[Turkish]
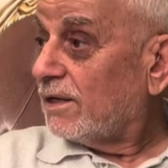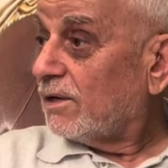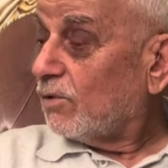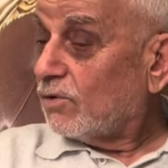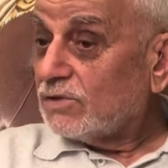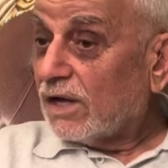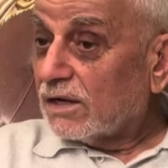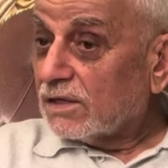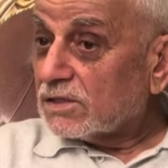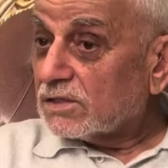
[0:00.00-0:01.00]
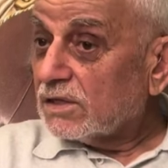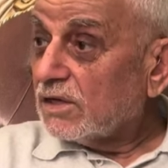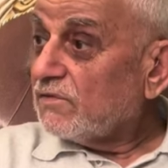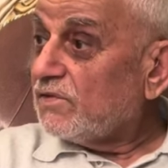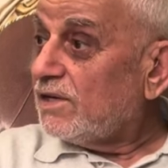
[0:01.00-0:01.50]
o yalnız
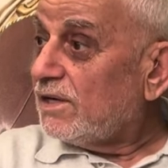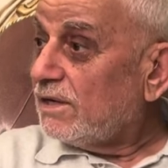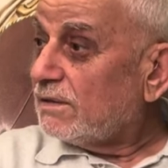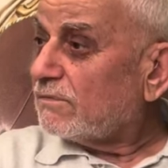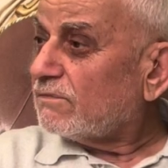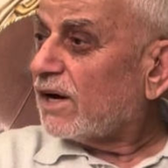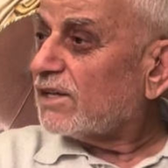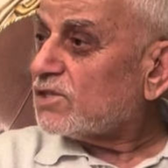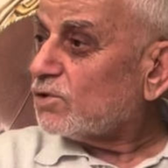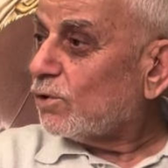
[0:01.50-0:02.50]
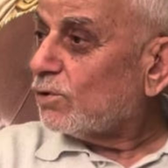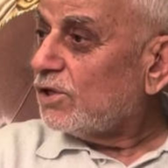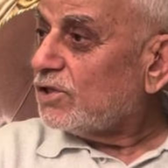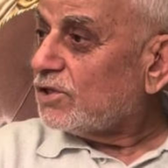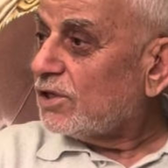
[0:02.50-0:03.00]
fiil vadisinde olduğu
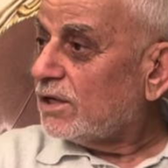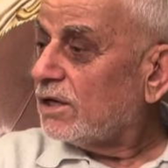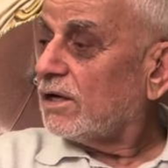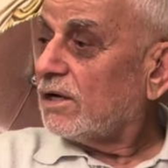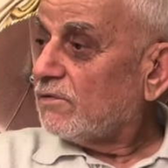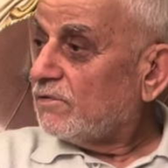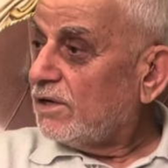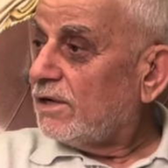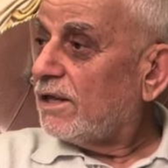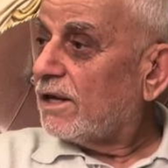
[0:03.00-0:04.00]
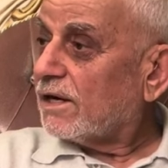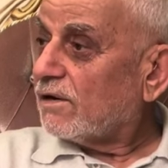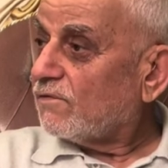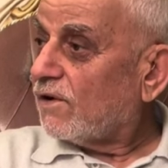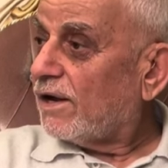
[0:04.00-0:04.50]
için fiillerin
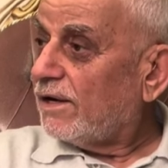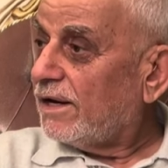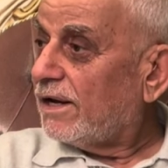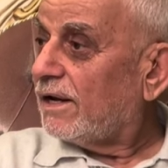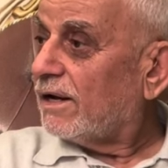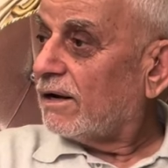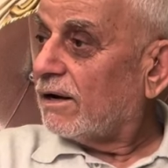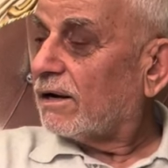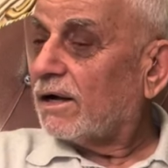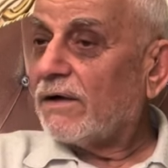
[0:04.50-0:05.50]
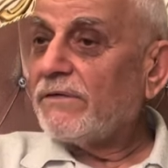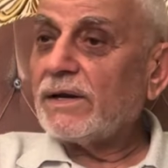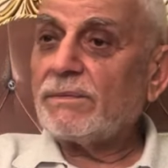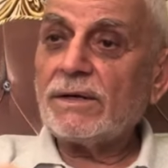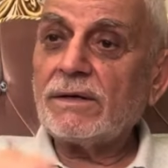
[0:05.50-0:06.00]
faalini Allah'a
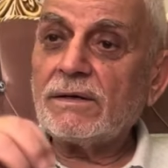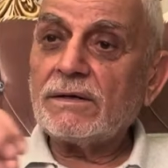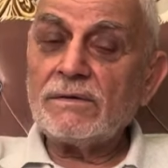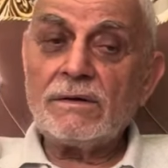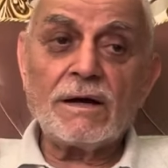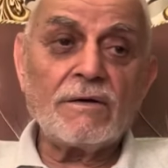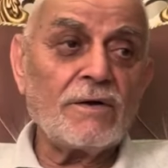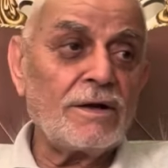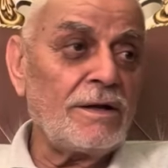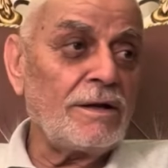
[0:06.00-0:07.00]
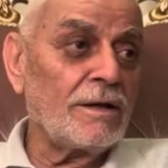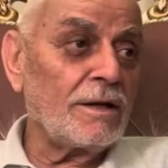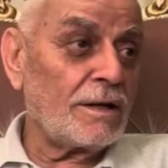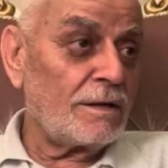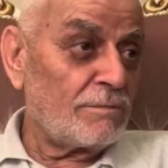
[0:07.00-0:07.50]
verip la faal
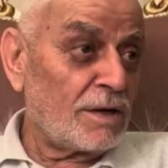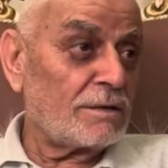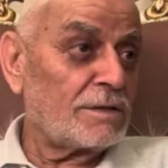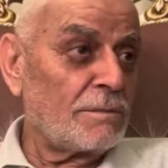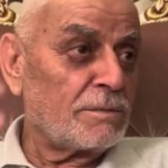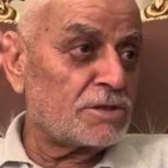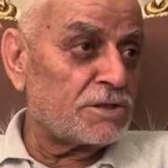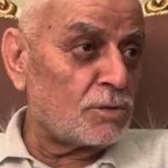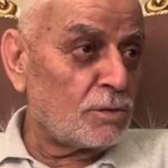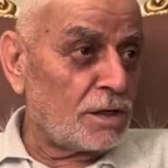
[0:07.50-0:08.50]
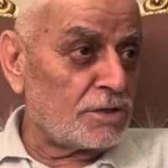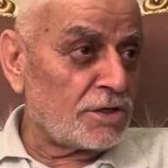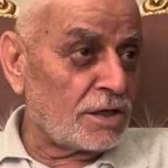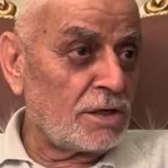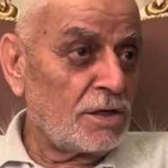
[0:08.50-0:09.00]
illallah. Bak rabıtasını
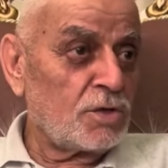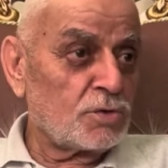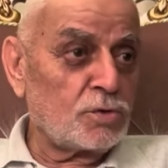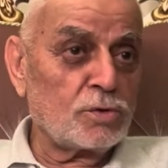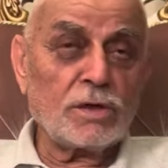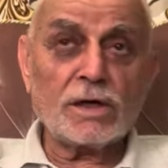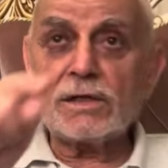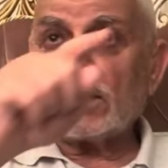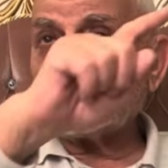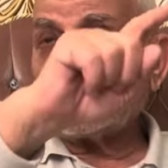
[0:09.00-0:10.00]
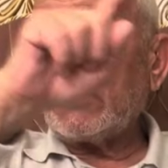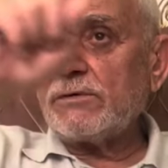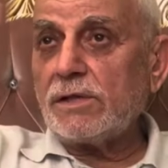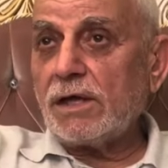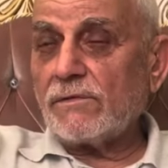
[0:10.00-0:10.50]
kullanacak. Şuhutlarında
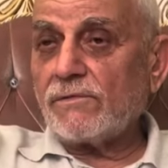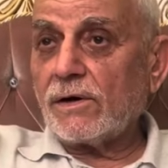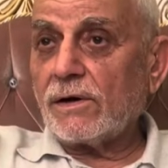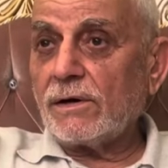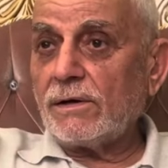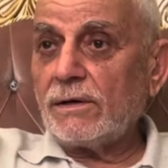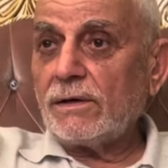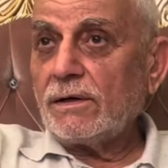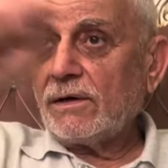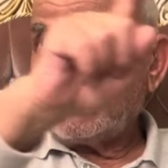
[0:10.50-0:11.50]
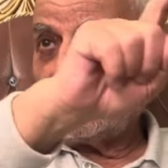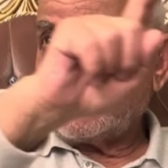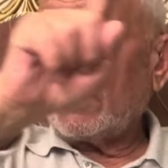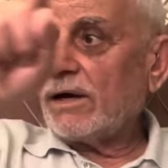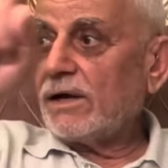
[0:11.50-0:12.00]
tevhideye faal,
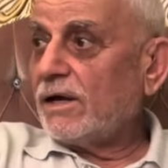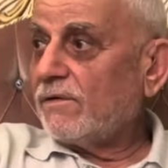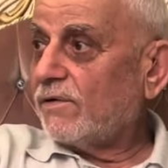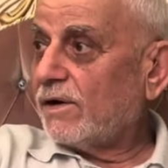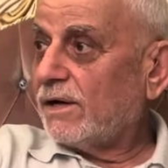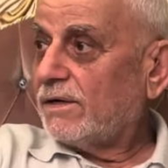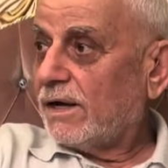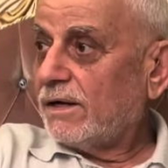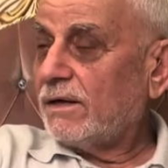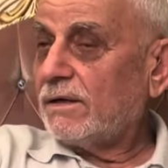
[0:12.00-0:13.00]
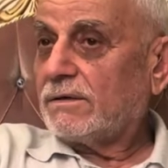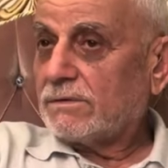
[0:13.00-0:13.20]
fenaya faal yani